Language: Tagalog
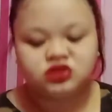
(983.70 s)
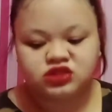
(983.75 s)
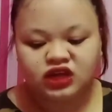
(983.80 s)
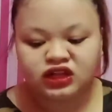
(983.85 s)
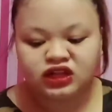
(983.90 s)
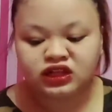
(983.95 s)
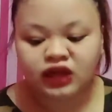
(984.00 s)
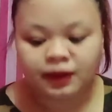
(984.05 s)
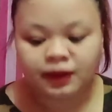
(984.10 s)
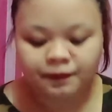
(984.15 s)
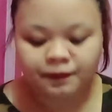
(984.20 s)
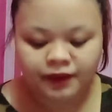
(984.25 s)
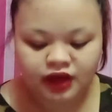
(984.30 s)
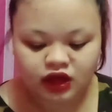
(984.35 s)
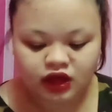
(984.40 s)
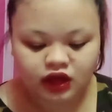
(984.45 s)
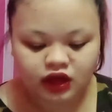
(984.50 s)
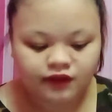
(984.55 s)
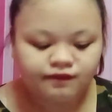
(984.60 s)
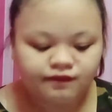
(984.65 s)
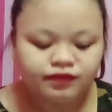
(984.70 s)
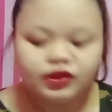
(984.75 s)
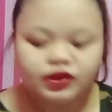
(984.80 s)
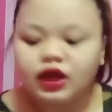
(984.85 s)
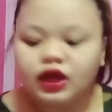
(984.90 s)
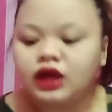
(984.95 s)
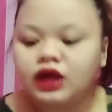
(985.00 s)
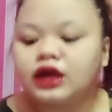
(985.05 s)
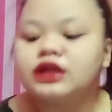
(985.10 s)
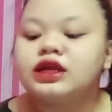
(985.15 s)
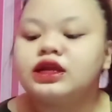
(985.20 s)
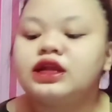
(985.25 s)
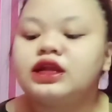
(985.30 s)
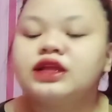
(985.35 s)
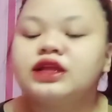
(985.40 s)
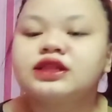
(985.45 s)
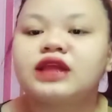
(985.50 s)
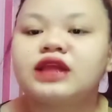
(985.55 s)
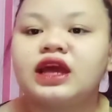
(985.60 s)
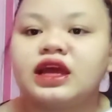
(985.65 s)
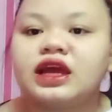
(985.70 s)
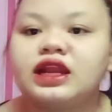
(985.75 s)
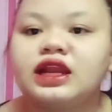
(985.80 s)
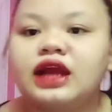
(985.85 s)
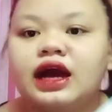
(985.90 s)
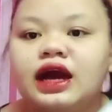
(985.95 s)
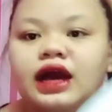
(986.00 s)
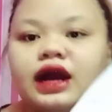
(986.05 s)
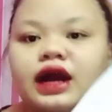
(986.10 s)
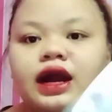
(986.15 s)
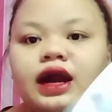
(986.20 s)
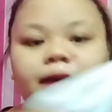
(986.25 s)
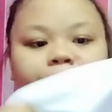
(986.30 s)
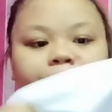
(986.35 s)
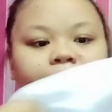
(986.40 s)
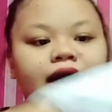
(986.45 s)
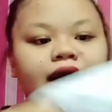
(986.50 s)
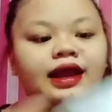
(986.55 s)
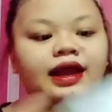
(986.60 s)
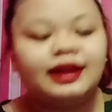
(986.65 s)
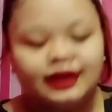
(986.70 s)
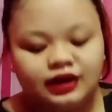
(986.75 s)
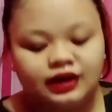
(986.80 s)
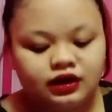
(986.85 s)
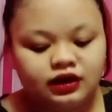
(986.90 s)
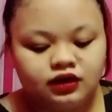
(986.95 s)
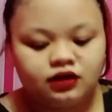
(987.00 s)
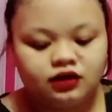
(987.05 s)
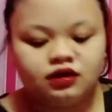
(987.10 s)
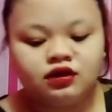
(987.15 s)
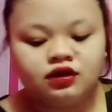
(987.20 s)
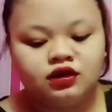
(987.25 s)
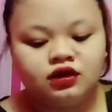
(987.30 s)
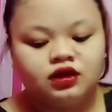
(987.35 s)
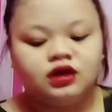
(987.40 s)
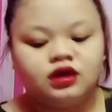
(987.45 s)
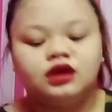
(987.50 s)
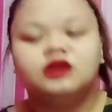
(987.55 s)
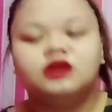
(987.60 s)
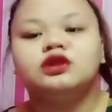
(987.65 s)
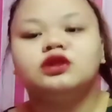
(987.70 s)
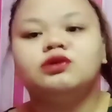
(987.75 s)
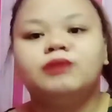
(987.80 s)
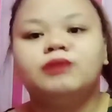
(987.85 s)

San ka pa? Ang ganda ng tela, ang kapal. Eh,